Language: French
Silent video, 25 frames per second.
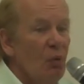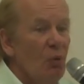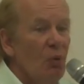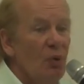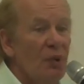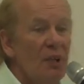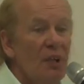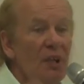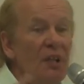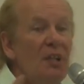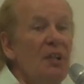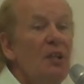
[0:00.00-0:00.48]

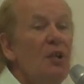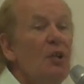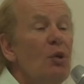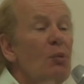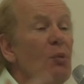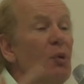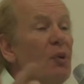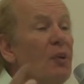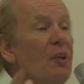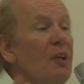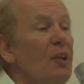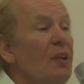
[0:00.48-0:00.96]
auxquels il
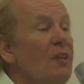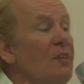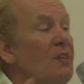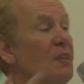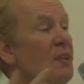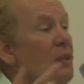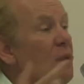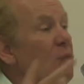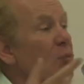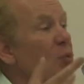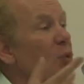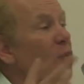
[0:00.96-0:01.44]
demandait
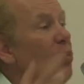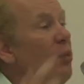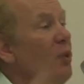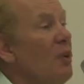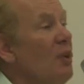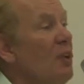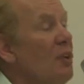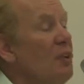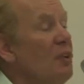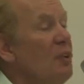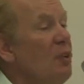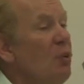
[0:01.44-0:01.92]
tiens
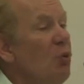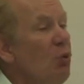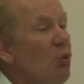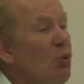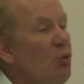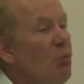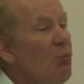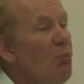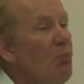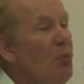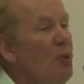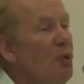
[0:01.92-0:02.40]
pourquoi y a-t-il eu
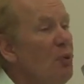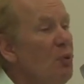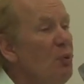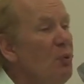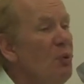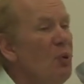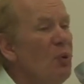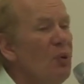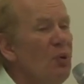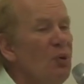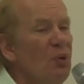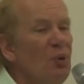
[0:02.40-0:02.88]
une pluie
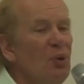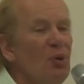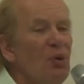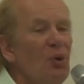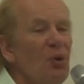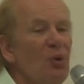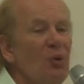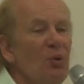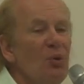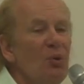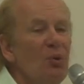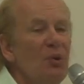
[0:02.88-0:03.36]
de,
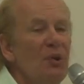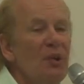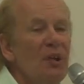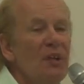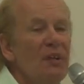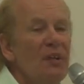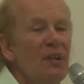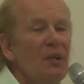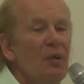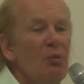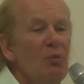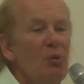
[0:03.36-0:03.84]
grenouilles à
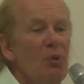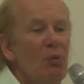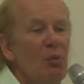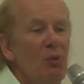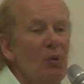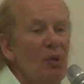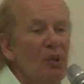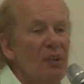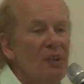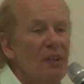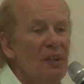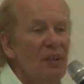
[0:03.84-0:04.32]
tel
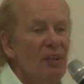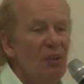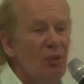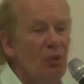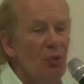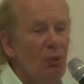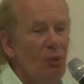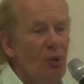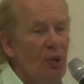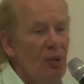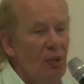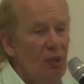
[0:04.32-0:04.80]
moment à tel
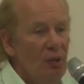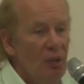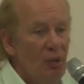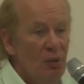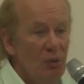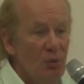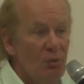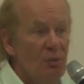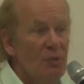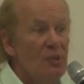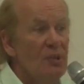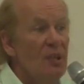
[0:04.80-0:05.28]
endroit
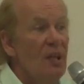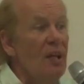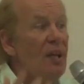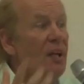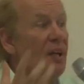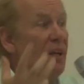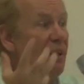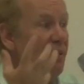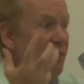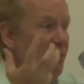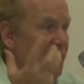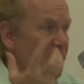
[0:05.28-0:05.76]
tout
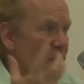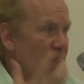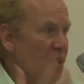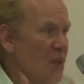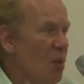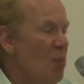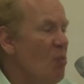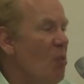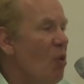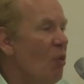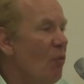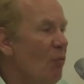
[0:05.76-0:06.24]
cela
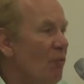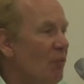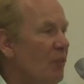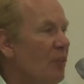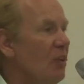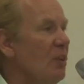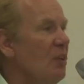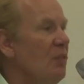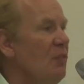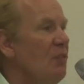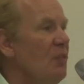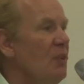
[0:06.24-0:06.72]
évidemment
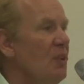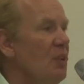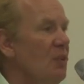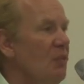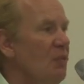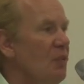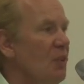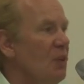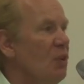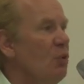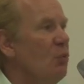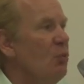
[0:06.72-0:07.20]
vérifié
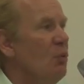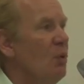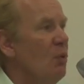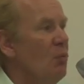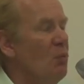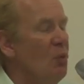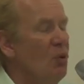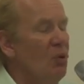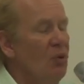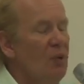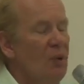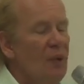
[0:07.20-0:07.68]

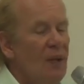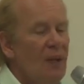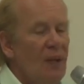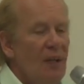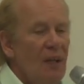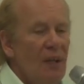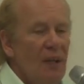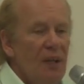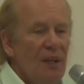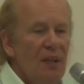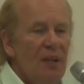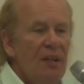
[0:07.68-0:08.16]
factuellement
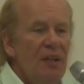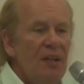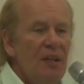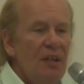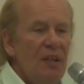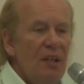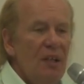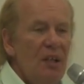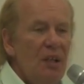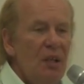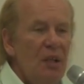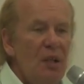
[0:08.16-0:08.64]

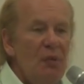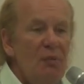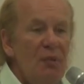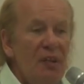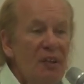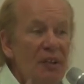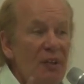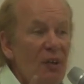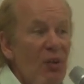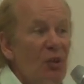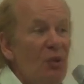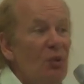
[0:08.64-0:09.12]
et il les
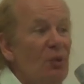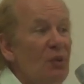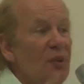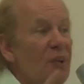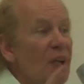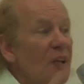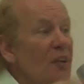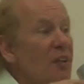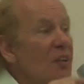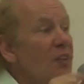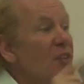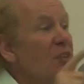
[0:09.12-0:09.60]
mettait en
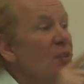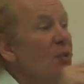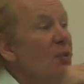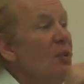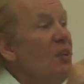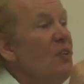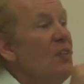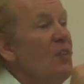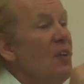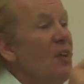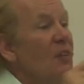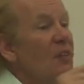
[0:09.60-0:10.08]
contradiction
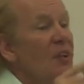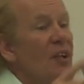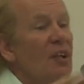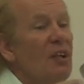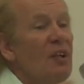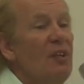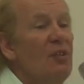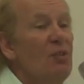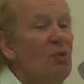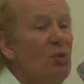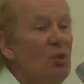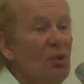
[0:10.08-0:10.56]
les uns avec
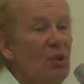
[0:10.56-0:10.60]
les